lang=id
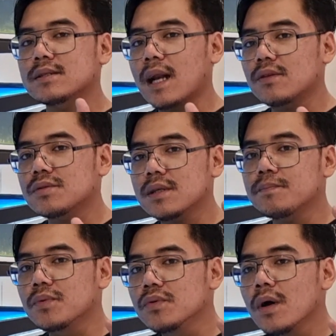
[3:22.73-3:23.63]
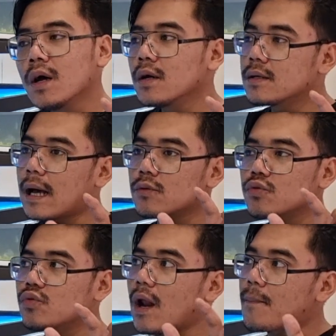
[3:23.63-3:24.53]
udah 100 ribu, yang
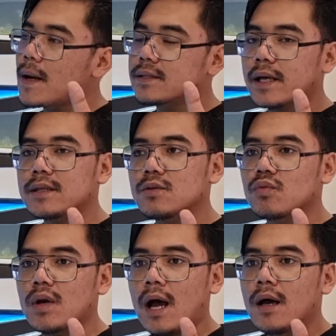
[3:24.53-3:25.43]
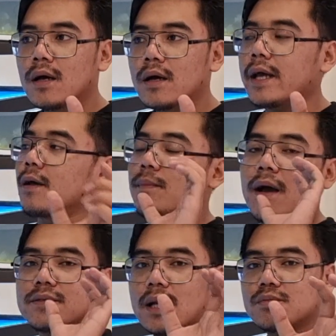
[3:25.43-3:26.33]
78 cm itu udah, eh
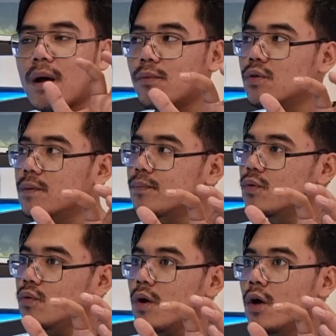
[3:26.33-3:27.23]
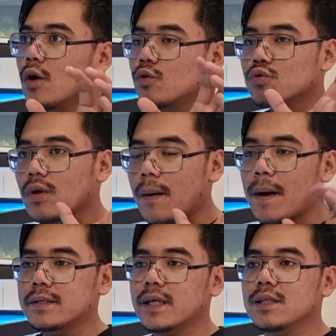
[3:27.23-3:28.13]
maaf 150 ribu,
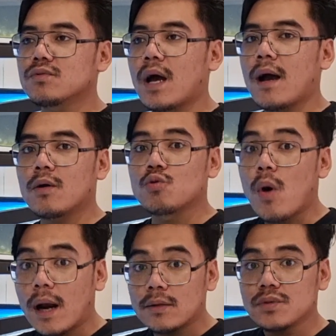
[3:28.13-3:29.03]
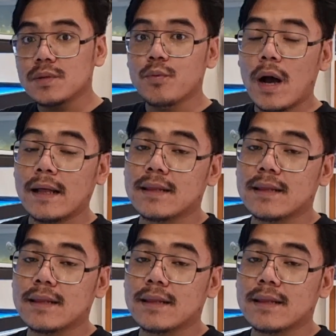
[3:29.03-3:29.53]
78 cm udah 200 ribu ke